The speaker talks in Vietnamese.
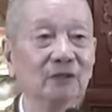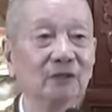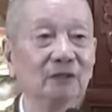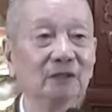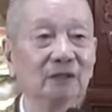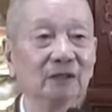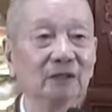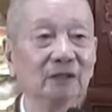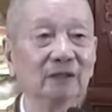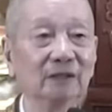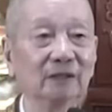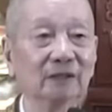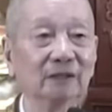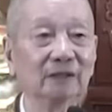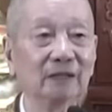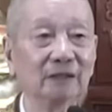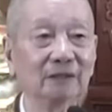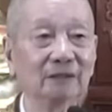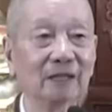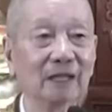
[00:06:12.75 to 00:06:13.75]
nhất thiết
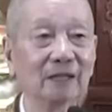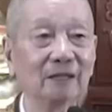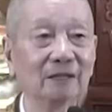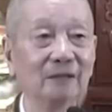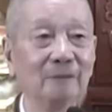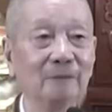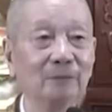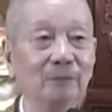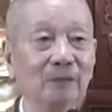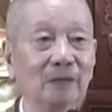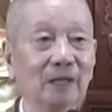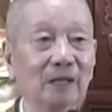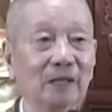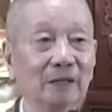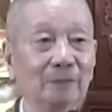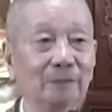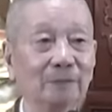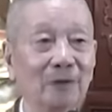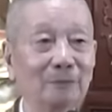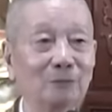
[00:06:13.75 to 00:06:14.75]
hiền thánh tăng
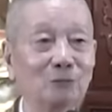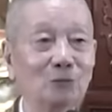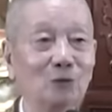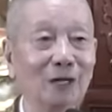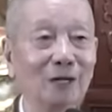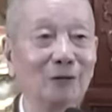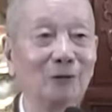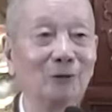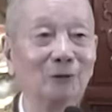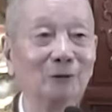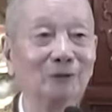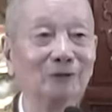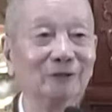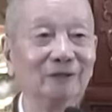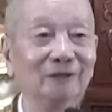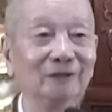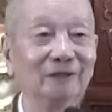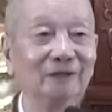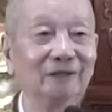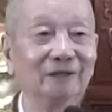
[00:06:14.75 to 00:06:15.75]
hay là pháp hoa hội
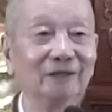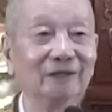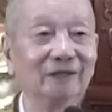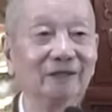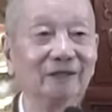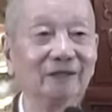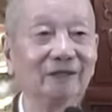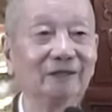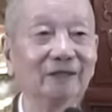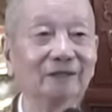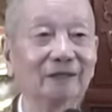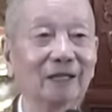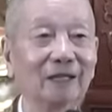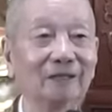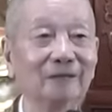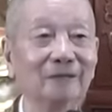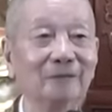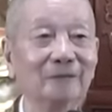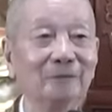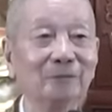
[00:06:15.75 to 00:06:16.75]
thượng nhất thiết hiền thánh
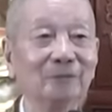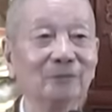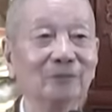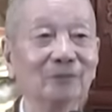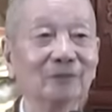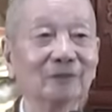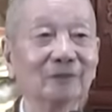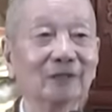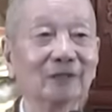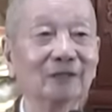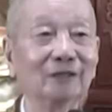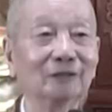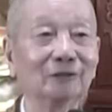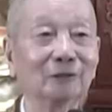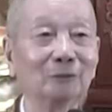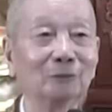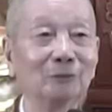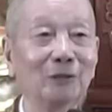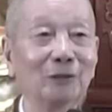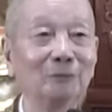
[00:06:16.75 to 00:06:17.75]
tăng thành ra
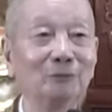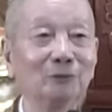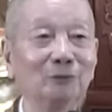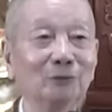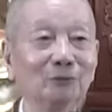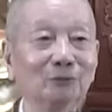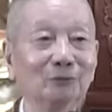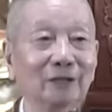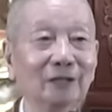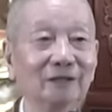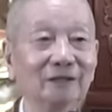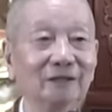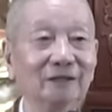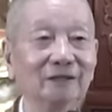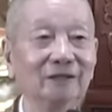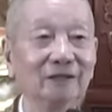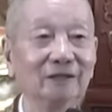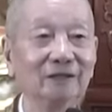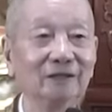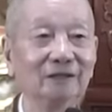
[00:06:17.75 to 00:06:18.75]
trong lòng chúng ta
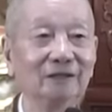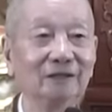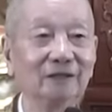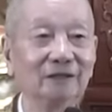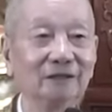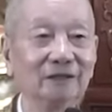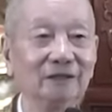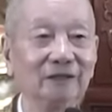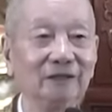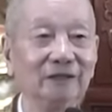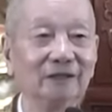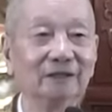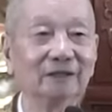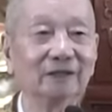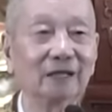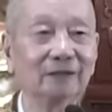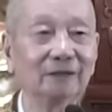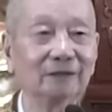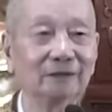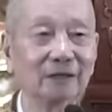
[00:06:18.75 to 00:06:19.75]
chỉ nghĩ tới
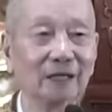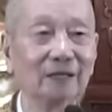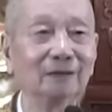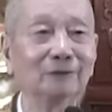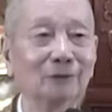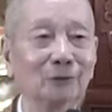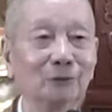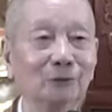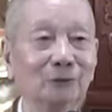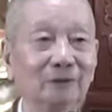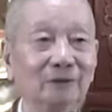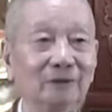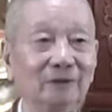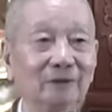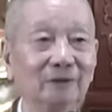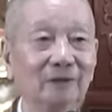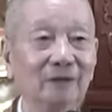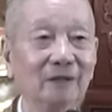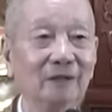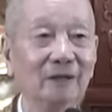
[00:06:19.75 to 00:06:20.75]
hiền thánh tăng thôi
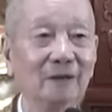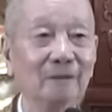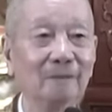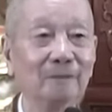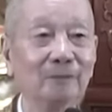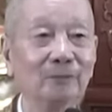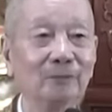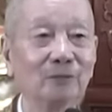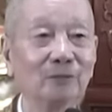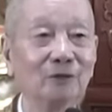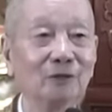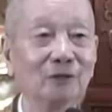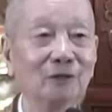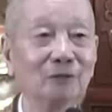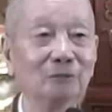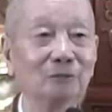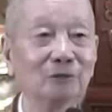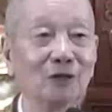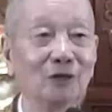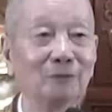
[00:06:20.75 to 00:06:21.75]
chứ
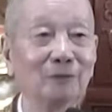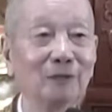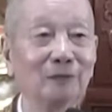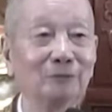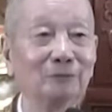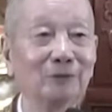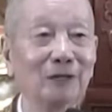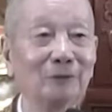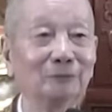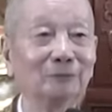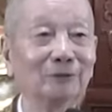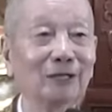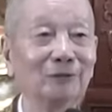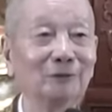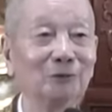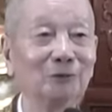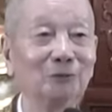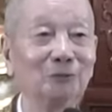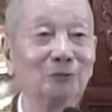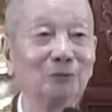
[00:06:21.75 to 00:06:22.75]
không cho mấy ông phàm
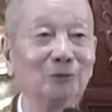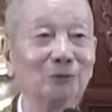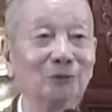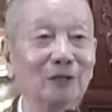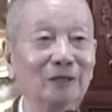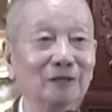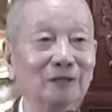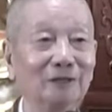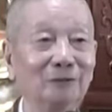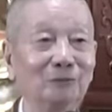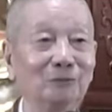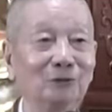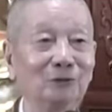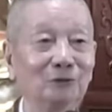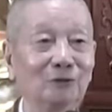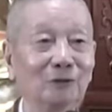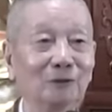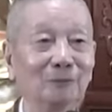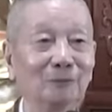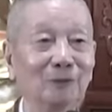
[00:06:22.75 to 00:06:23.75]
tăng chung vô đây không
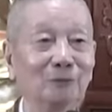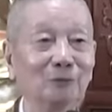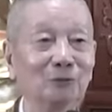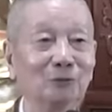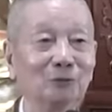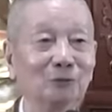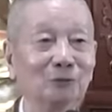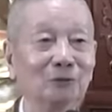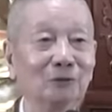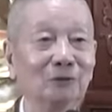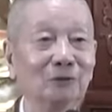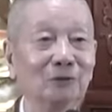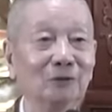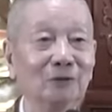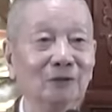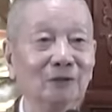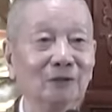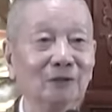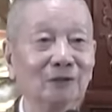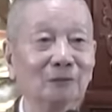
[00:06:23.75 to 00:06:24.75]
có cho mấy ông chung vô
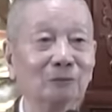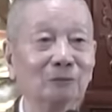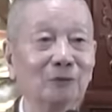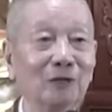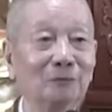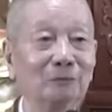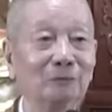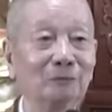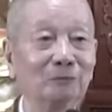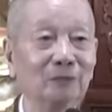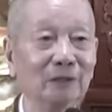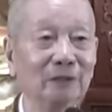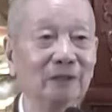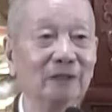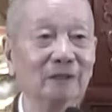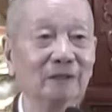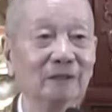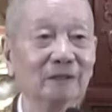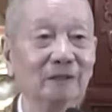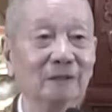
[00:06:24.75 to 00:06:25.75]
trong lòng
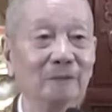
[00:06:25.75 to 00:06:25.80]
mình